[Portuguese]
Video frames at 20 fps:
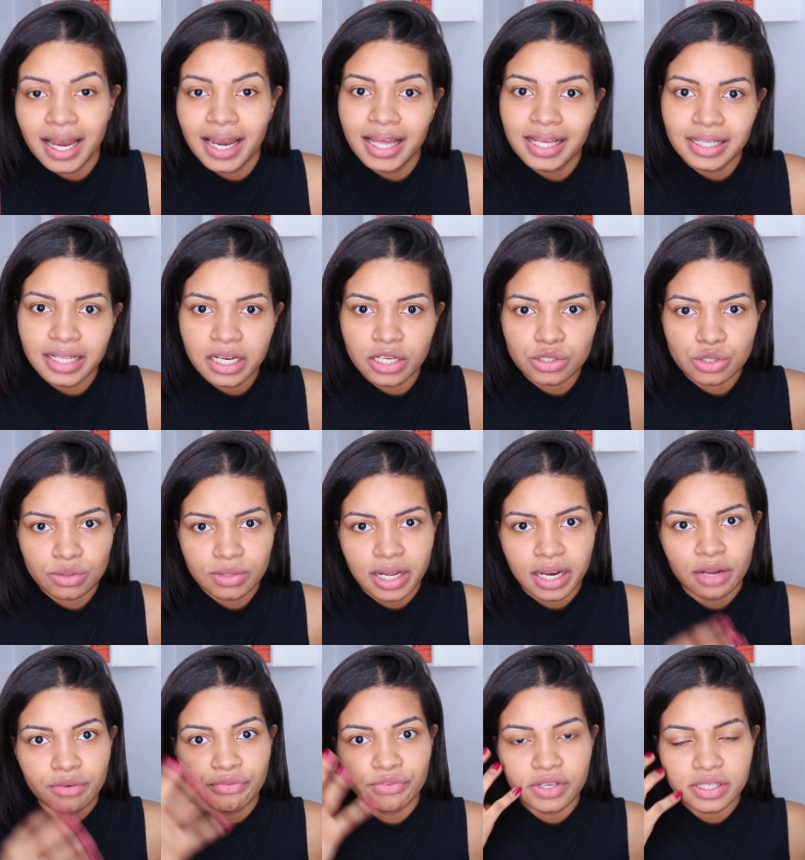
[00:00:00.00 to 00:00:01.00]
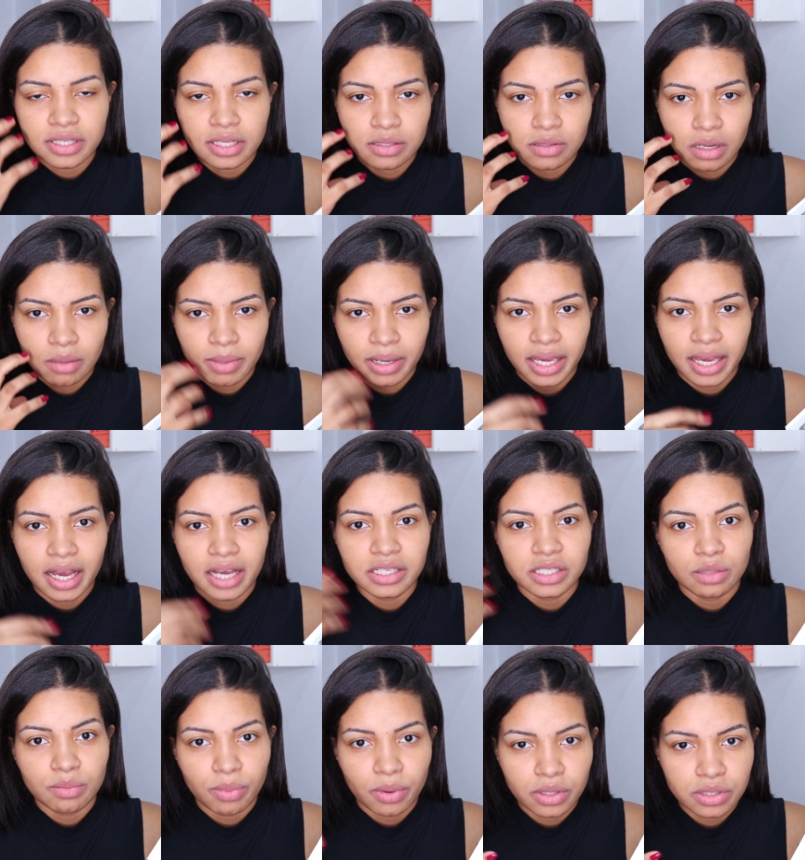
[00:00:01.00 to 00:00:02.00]
Além dele ajudar na fixação da
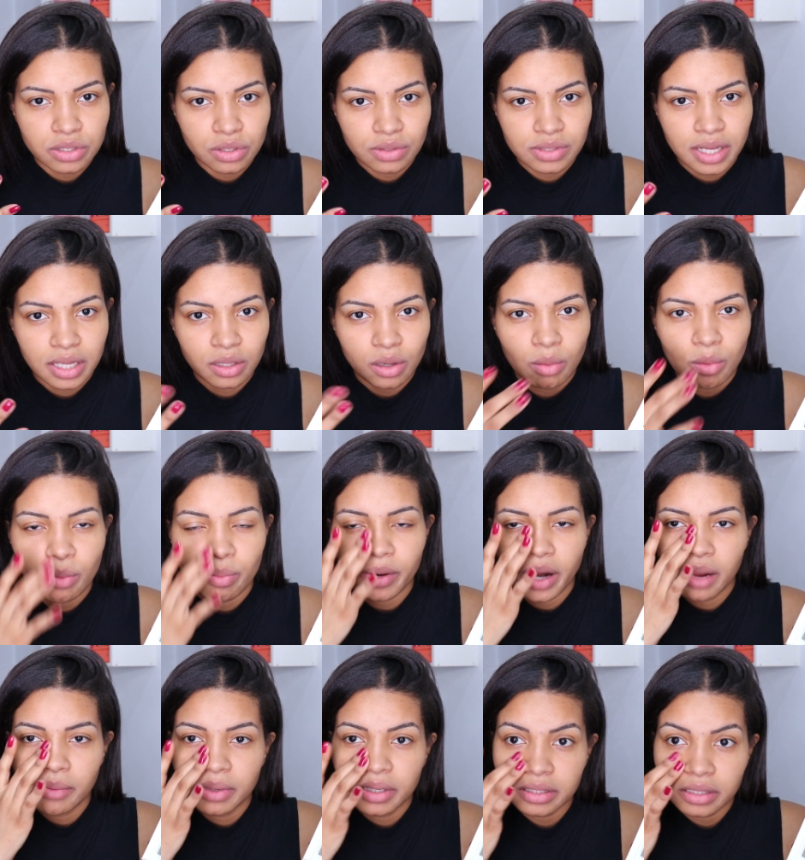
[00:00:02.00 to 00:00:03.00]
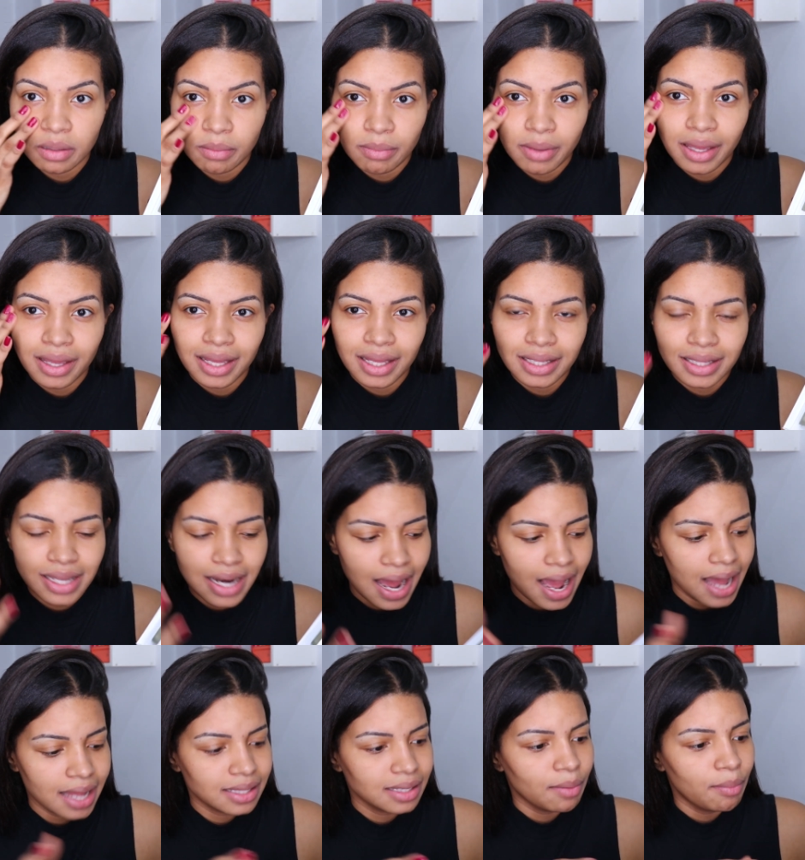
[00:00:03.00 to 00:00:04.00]
maquiagem, pode ser usado como primer e também
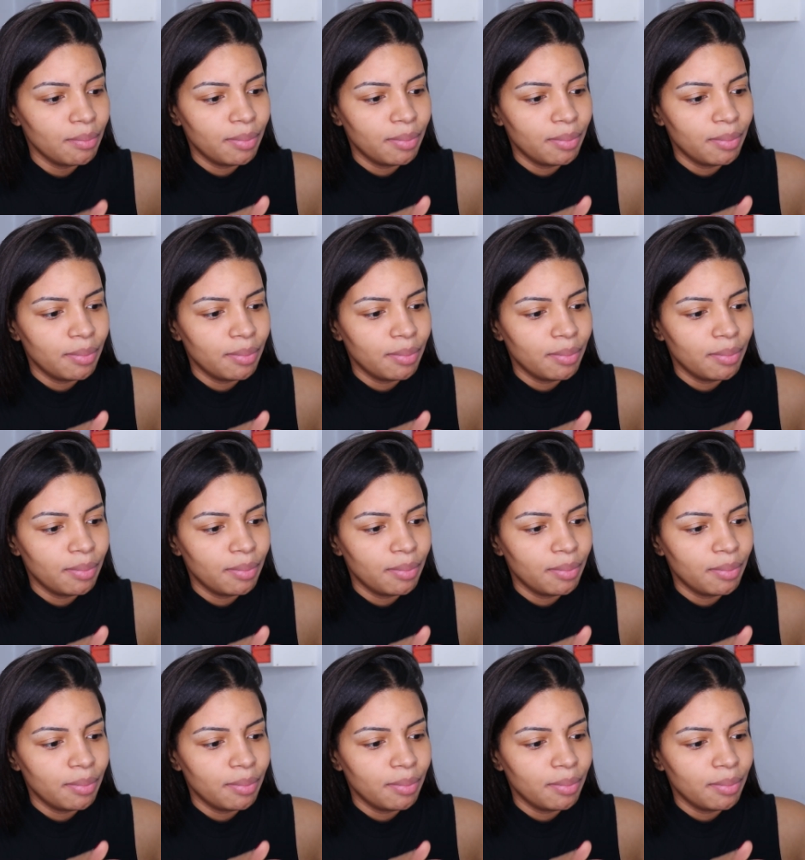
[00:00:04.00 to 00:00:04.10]
hidrata a